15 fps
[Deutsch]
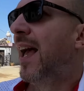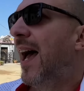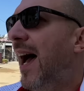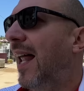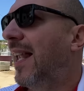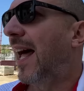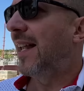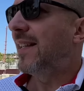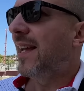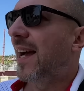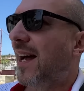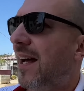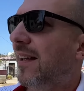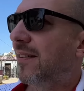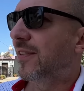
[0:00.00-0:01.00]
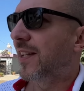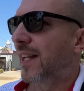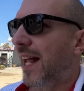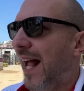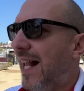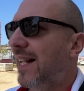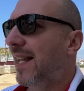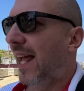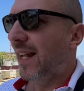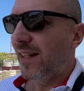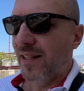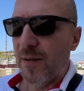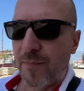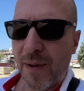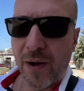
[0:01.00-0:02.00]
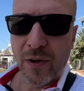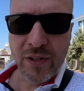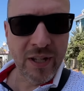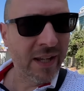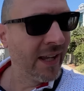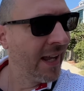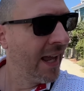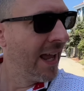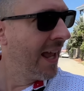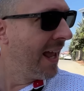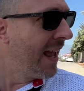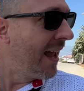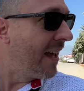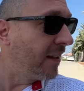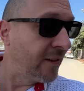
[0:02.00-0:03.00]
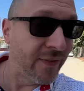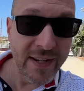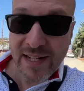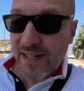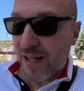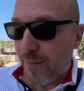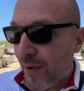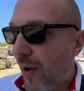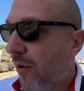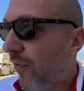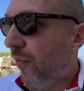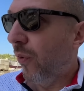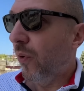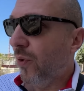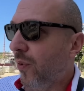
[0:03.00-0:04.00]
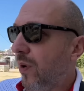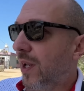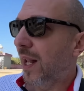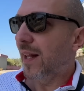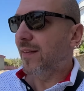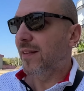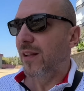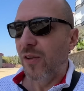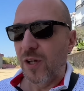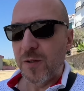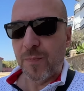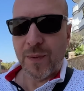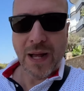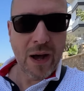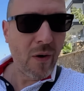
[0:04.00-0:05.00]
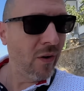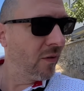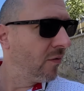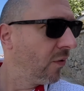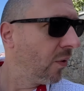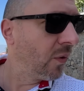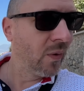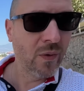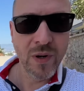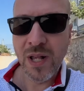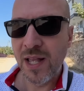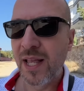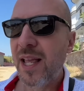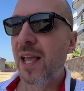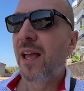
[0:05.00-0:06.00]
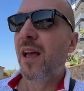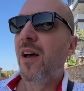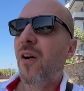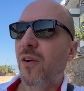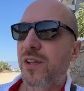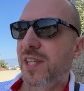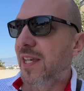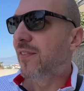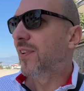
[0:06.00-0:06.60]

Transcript: Alanya es wird an allen Enden gebaut. Es fehlen aber auch Wohnungen, also die Leute brauchen Wohnungen und hier